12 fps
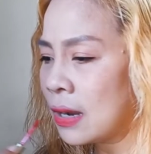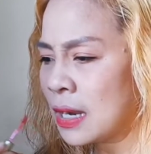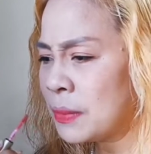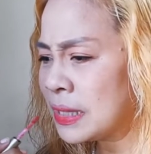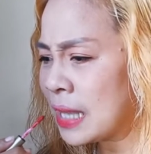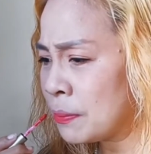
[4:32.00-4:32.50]
Wala
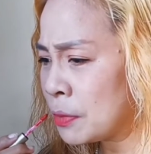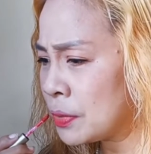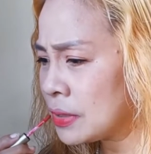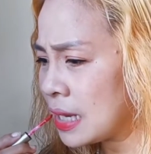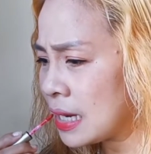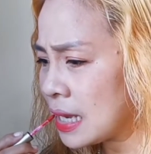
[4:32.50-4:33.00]
naman tayo
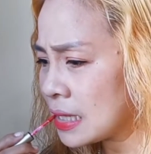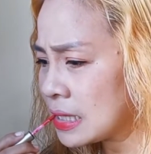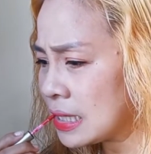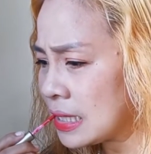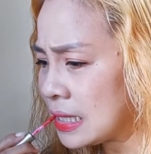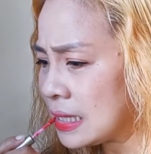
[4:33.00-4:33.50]
pupuntahan
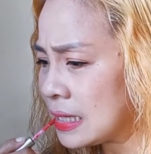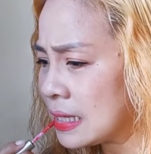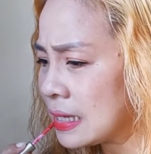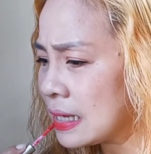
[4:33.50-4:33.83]
actually.